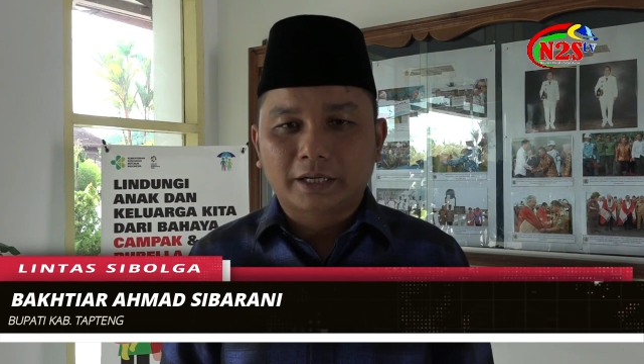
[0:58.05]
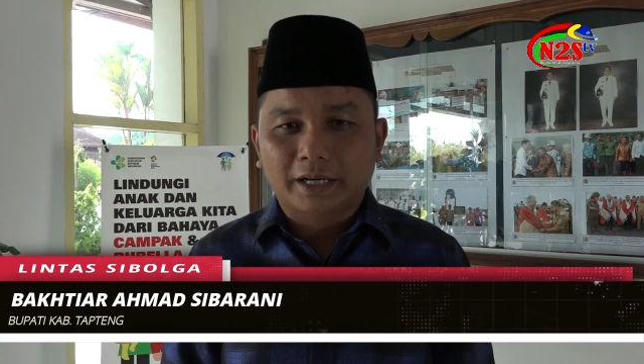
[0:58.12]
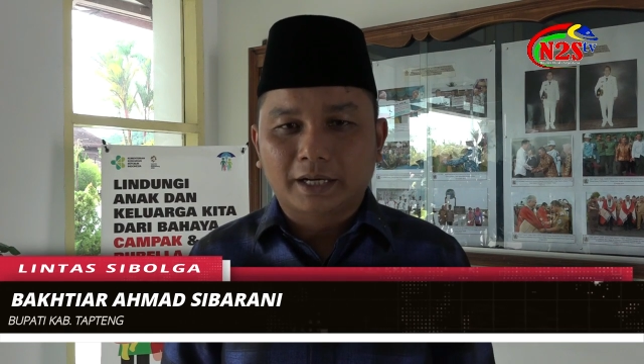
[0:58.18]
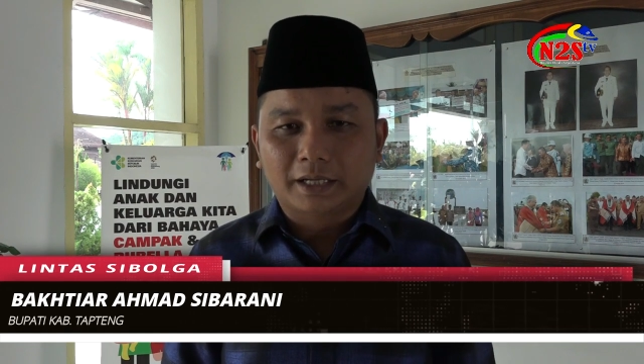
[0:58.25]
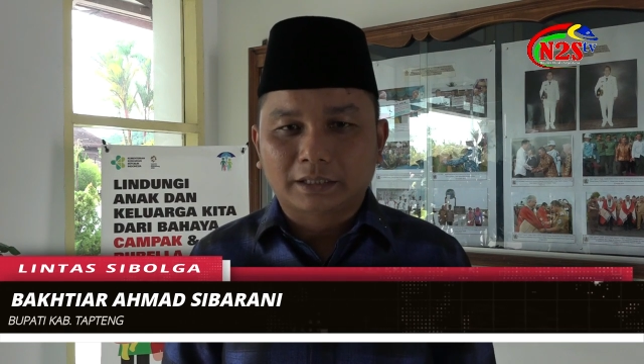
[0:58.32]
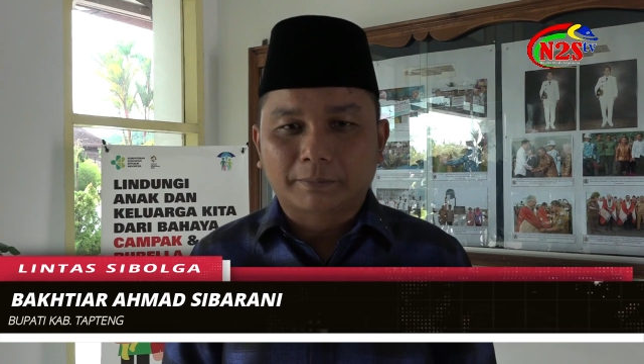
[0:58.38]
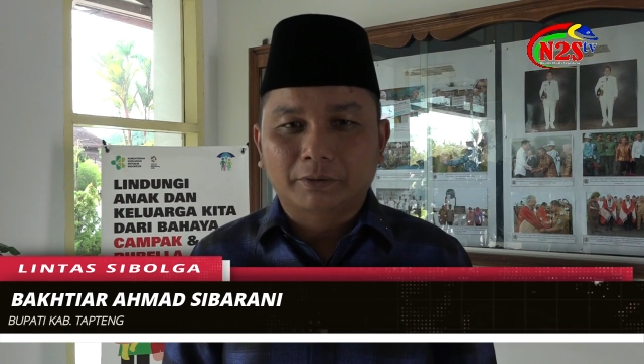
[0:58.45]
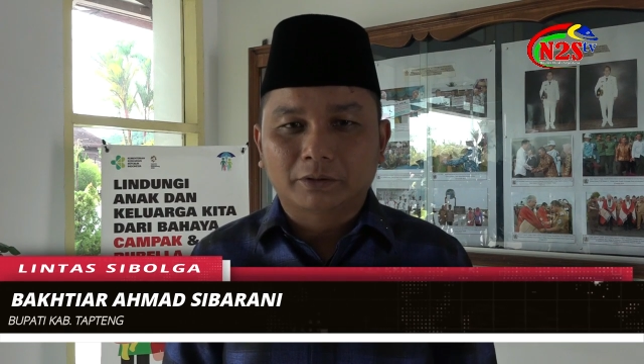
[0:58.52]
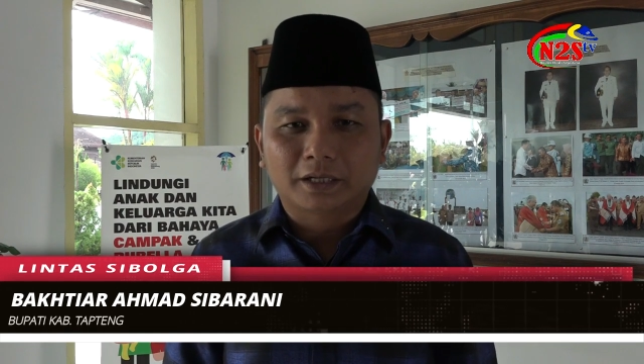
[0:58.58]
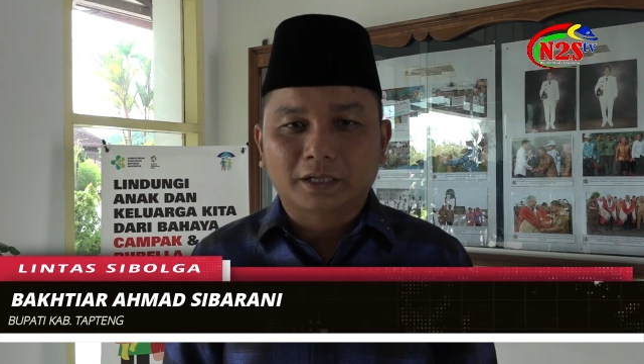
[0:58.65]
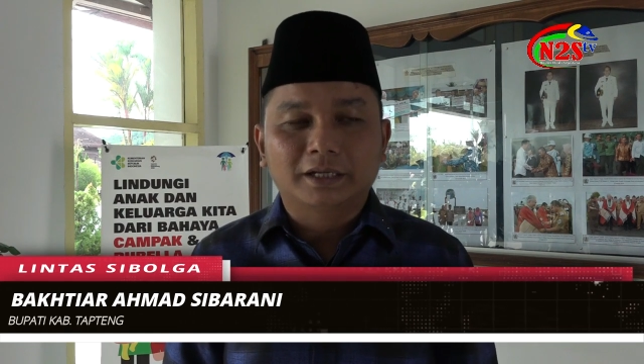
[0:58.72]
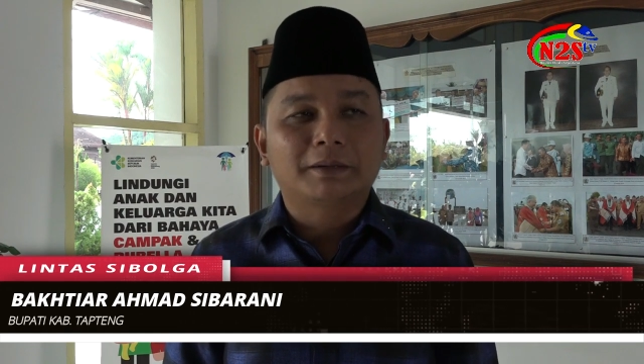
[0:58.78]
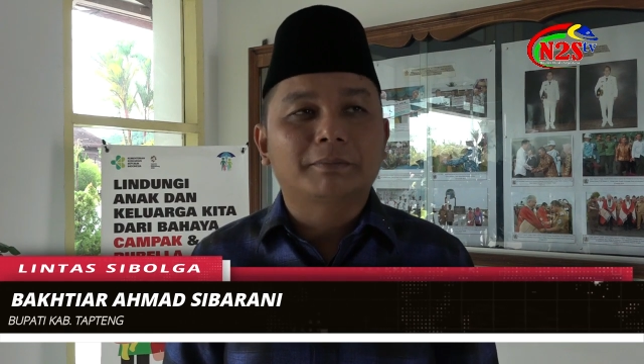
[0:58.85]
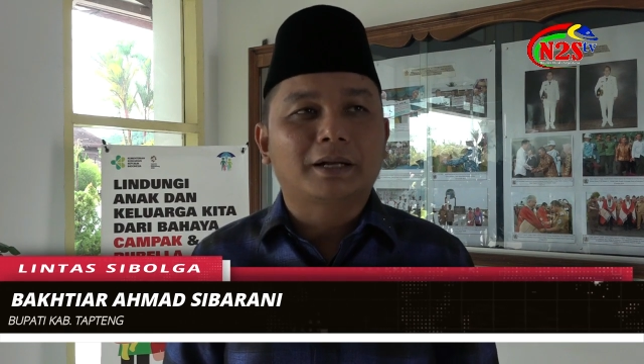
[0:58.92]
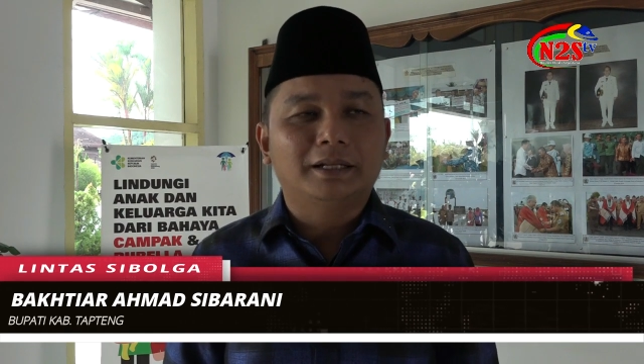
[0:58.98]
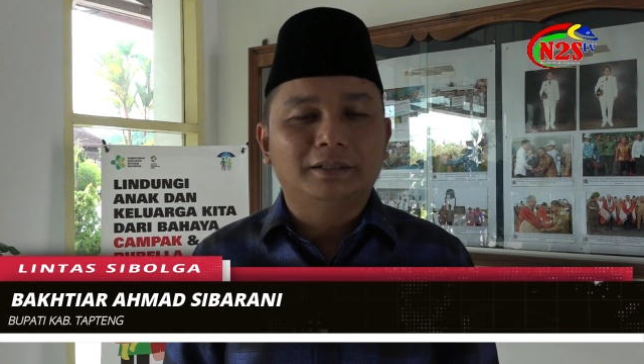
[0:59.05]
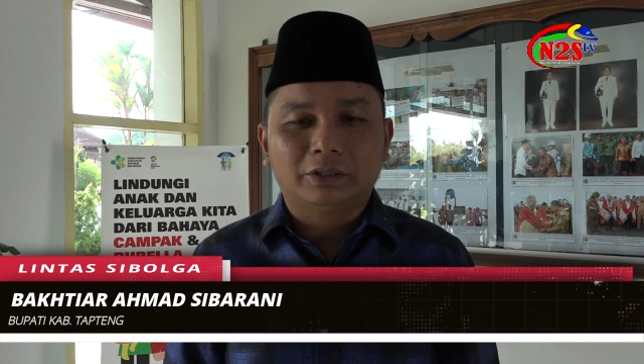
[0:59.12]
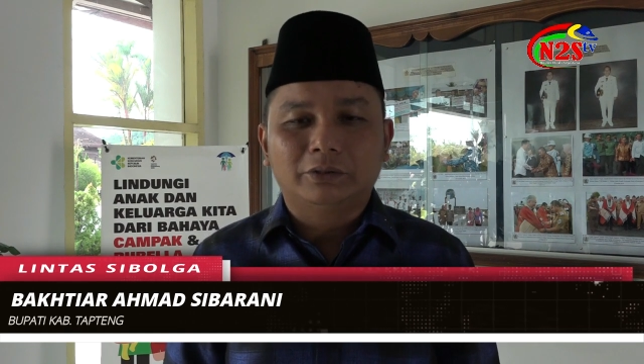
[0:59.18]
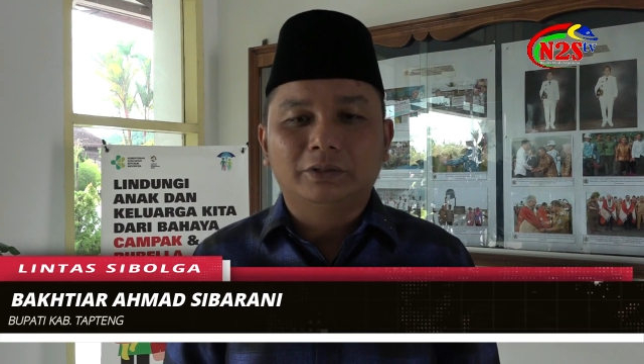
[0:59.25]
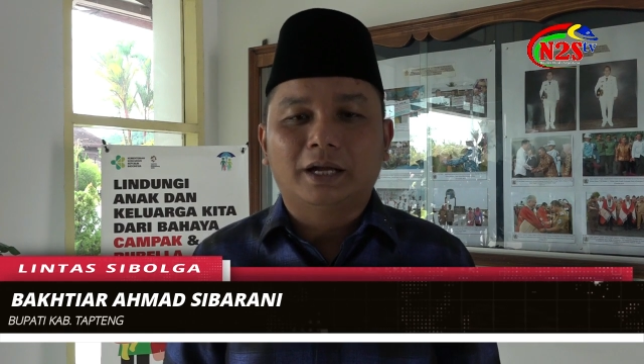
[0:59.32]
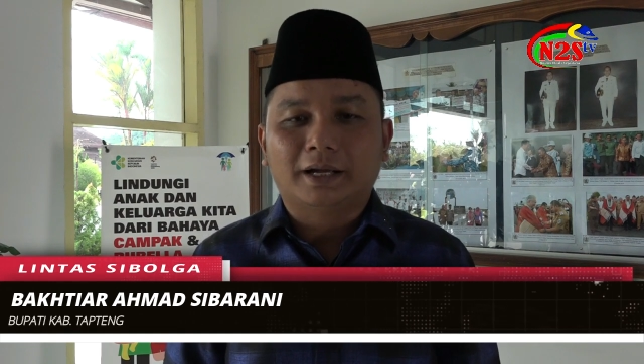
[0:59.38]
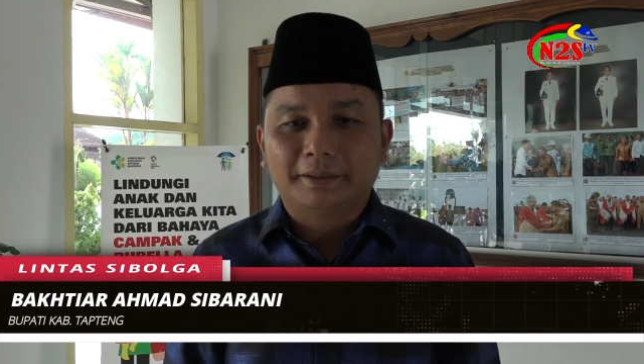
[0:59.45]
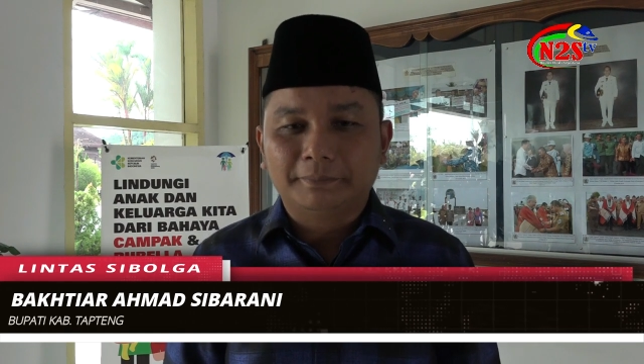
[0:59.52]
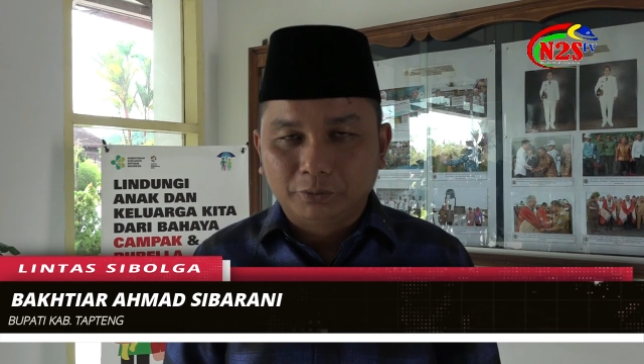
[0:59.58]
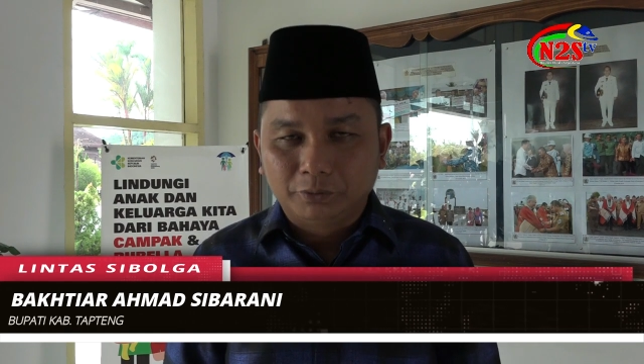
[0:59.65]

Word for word: daerah Tapanuli Tengah yang merantau yang akan